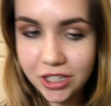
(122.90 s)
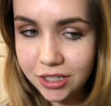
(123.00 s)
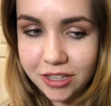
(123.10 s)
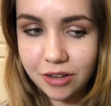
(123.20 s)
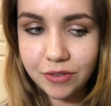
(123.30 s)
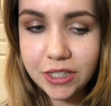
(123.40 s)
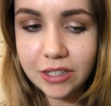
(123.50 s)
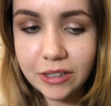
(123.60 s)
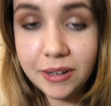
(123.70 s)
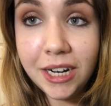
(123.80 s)
schlechtes
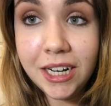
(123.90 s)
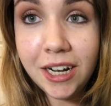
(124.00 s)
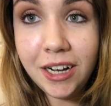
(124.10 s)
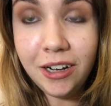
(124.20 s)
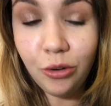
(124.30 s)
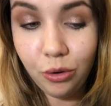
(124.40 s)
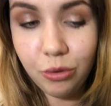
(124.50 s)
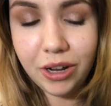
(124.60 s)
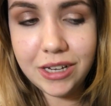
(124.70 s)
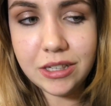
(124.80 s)
Gewissen
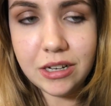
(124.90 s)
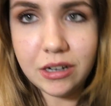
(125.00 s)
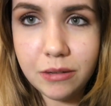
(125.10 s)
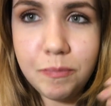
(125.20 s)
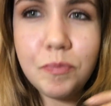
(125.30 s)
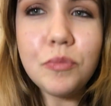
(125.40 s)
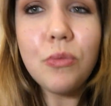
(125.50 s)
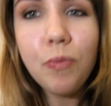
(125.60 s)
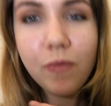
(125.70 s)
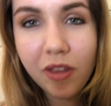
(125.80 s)
roh essen kann.
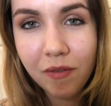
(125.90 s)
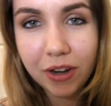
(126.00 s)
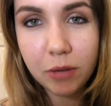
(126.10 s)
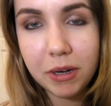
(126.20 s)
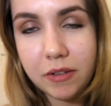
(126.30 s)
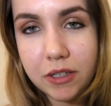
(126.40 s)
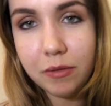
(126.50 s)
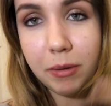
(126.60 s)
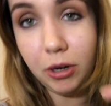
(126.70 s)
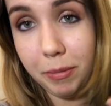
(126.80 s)
Weil normalerweise,
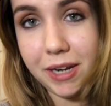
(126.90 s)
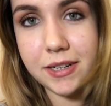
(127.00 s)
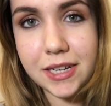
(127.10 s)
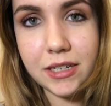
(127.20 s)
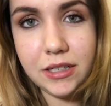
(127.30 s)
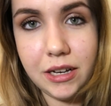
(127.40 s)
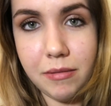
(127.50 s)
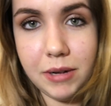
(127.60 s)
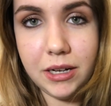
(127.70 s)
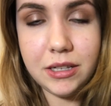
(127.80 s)
wenn man normalen
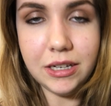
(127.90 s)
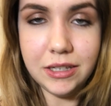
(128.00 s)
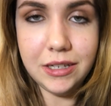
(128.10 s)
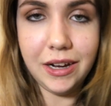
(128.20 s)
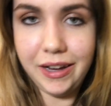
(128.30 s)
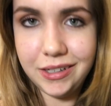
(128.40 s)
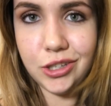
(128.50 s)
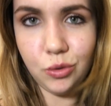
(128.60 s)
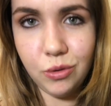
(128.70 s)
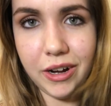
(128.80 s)
Keksteig macht, da sind ja
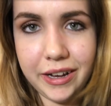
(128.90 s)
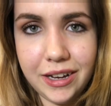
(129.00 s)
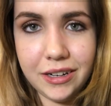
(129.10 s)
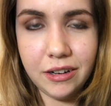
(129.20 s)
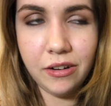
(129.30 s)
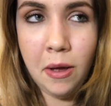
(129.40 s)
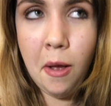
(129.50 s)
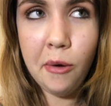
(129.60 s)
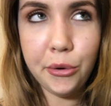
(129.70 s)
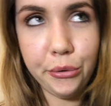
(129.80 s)
eigentlich rohe Eier drin.
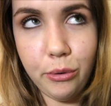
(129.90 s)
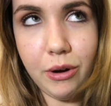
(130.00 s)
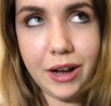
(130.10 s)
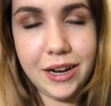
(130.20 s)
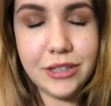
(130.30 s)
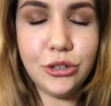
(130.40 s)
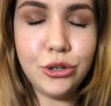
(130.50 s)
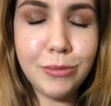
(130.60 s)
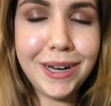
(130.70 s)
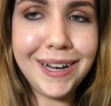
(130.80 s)
Und rohe Eier
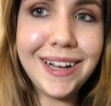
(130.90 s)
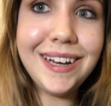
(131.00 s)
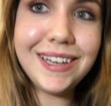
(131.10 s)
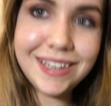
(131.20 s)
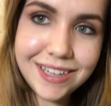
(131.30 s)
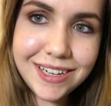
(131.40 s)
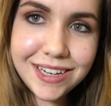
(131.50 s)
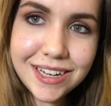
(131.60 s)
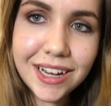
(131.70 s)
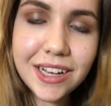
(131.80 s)
sollte man ja eigentlich
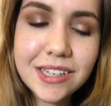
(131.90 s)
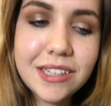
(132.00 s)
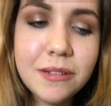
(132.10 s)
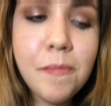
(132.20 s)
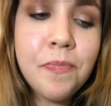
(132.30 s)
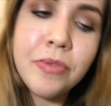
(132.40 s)
nicht essen.